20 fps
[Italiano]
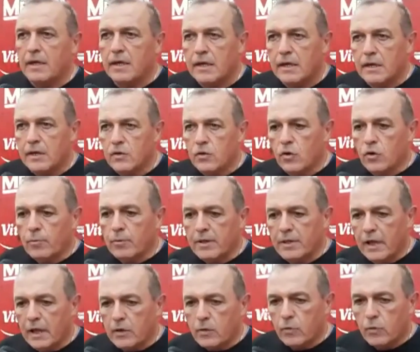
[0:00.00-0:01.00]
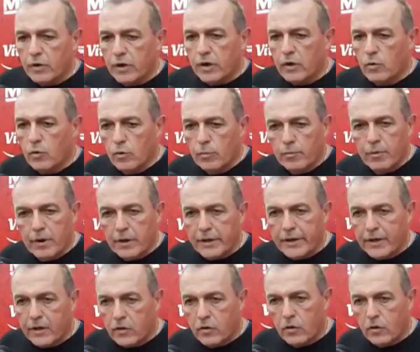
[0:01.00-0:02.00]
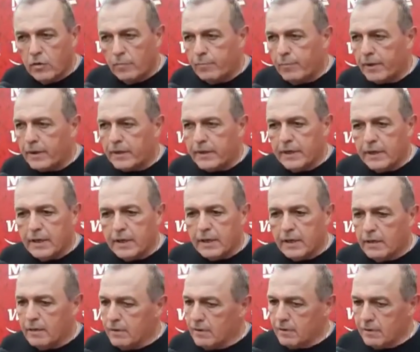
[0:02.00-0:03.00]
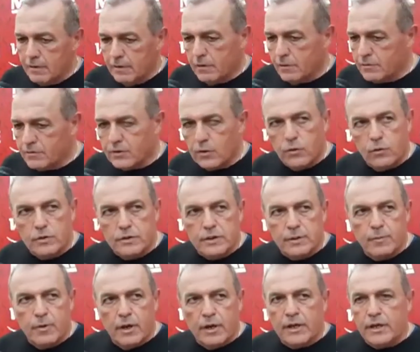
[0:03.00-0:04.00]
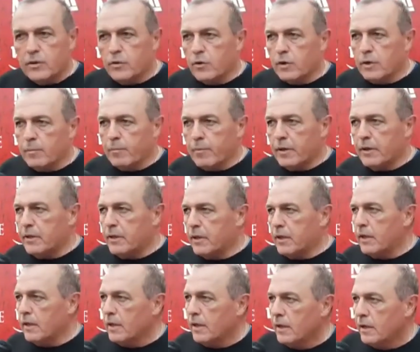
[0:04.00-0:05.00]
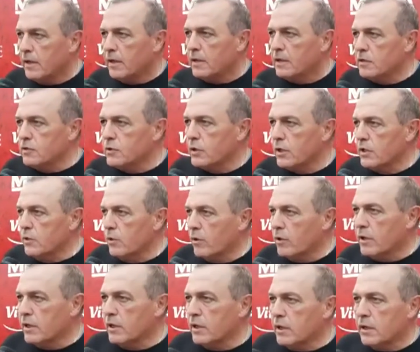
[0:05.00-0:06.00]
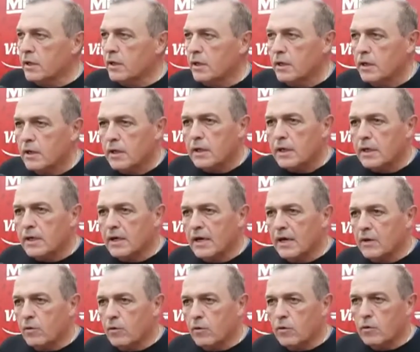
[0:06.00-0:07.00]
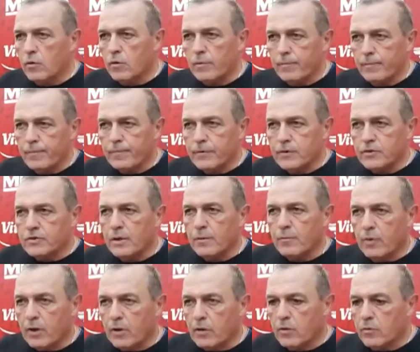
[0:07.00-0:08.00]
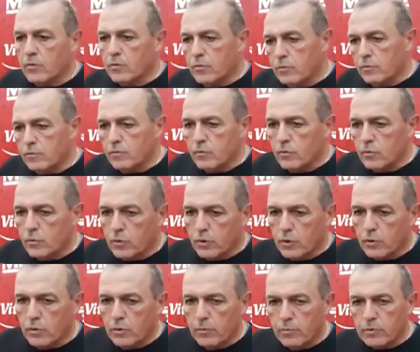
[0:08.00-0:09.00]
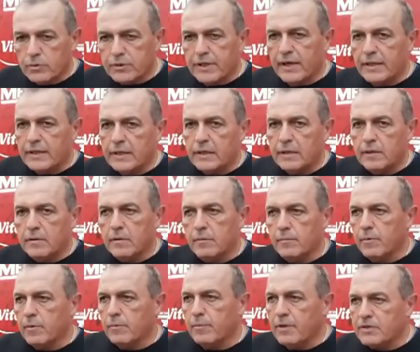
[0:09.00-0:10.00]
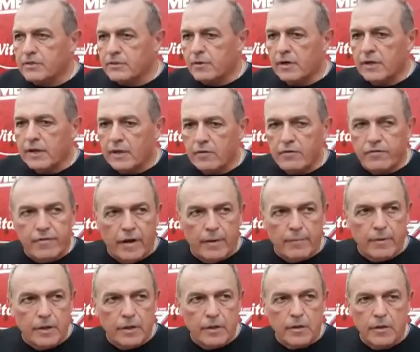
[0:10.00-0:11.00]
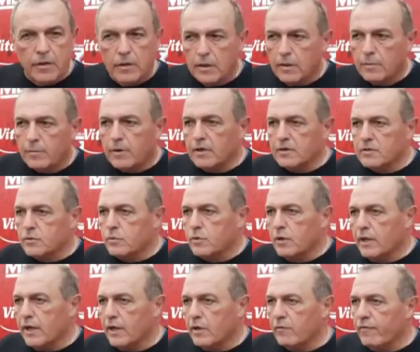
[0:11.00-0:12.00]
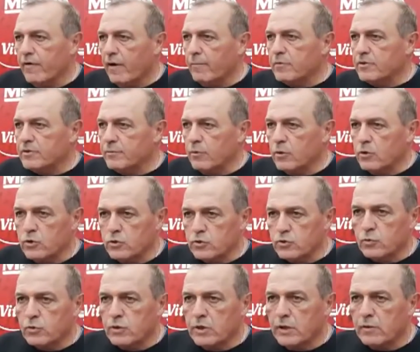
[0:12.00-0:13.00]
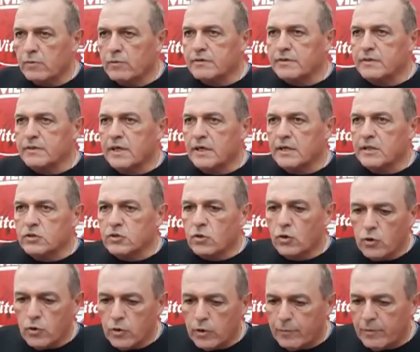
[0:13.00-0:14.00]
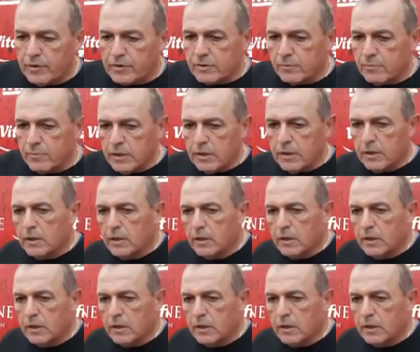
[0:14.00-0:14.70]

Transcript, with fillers: i nomi dal curriculum ricco, perché non sono il tipo di allenatore che prende i giocatori che hanno, diciamo, ecco, un curriculum importante, a me piace quelli che hanno fame che su quelli che hanno fame si può costruire questa idea di gioco che piace a me,